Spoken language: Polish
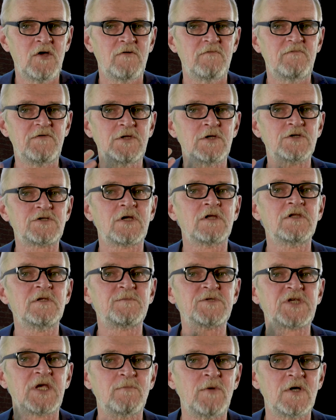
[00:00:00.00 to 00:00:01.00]

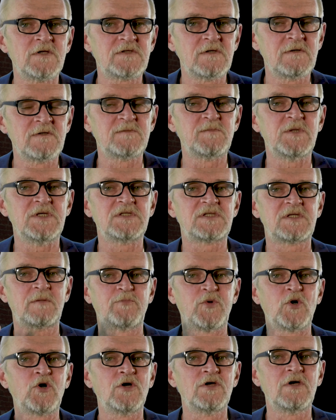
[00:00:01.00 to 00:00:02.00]
wynoszony przemocą z miejsca
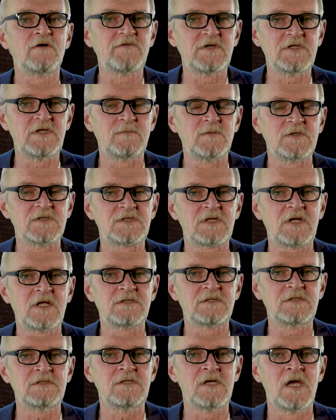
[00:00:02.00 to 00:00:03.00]
pokojowej
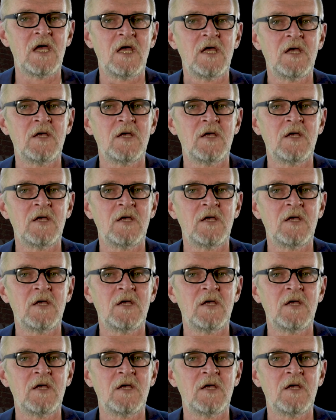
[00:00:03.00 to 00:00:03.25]
demonstracji